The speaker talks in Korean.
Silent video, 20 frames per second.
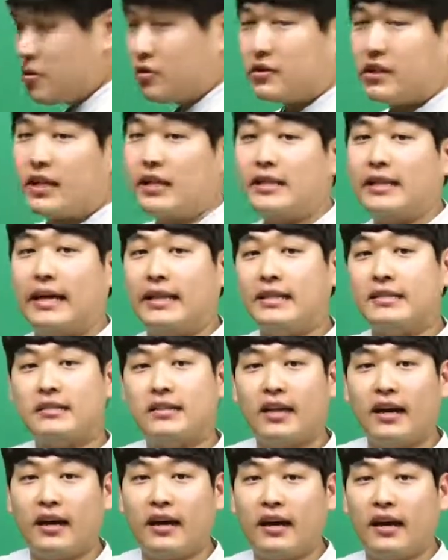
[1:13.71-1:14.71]
형태를
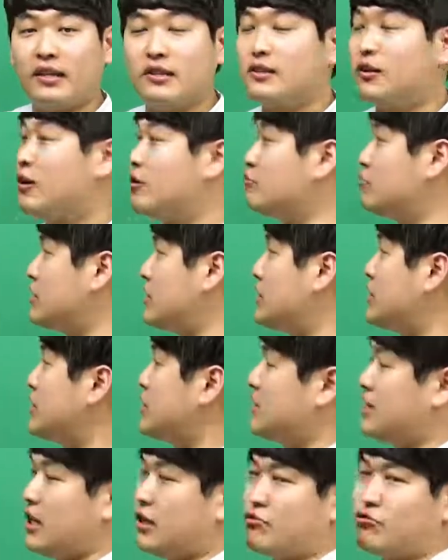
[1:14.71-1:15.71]
갖는다라는 걸 우리는
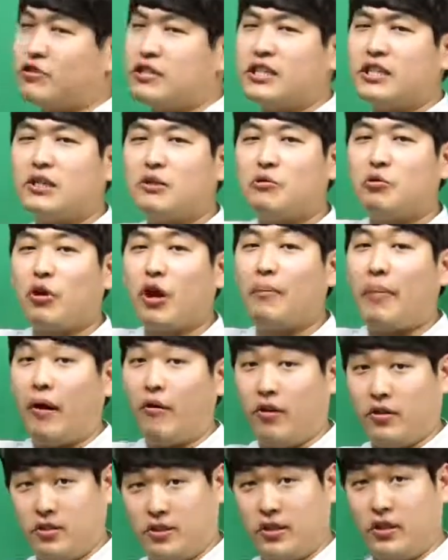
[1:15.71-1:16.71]
이제 규칙을 통해
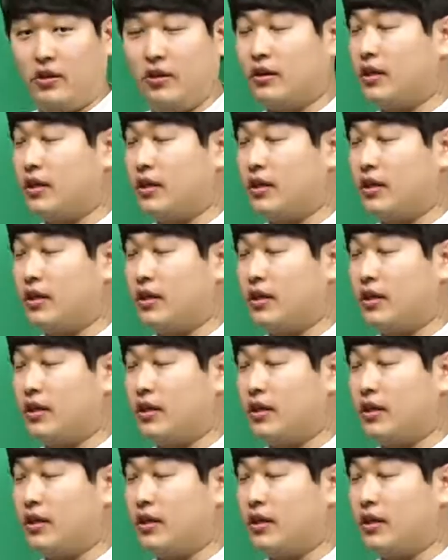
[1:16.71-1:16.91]
배웠죠.